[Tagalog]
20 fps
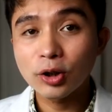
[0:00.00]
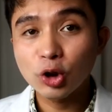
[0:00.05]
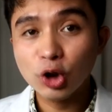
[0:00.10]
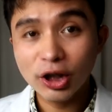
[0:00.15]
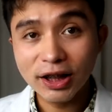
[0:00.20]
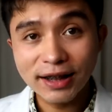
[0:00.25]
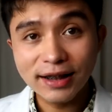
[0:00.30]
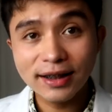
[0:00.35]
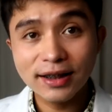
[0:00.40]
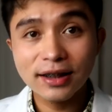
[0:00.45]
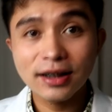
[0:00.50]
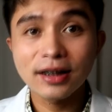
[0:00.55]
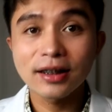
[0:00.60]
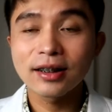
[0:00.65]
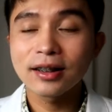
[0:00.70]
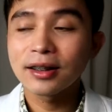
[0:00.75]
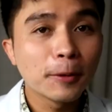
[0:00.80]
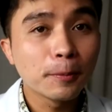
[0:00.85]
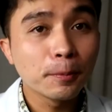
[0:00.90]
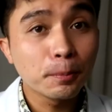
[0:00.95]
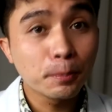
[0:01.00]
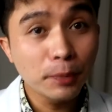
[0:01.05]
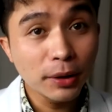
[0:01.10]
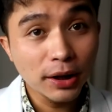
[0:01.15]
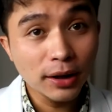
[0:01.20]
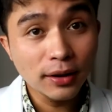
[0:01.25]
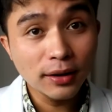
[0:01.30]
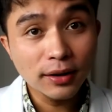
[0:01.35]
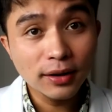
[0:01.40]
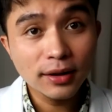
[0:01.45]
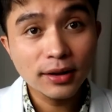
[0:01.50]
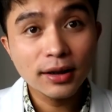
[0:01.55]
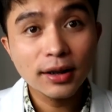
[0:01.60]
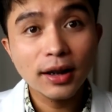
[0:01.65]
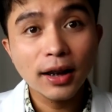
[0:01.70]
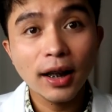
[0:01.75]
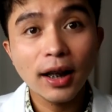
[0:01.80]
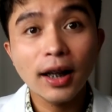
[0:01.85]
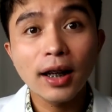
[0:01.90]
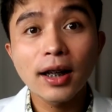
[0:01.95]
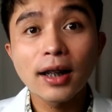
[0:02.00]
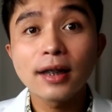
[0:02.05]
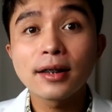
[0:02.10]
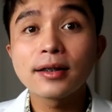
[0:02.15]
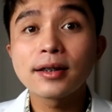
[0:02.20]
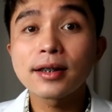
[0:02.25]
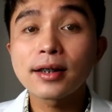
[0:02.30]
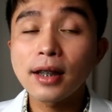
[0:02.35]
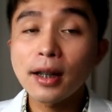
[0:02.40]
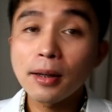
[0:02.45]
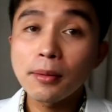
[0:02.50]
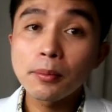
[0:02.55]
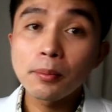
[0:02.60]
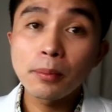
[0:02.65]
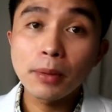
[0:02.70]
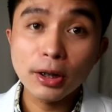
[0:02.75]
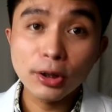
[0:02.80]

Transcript: cheese, beans, and some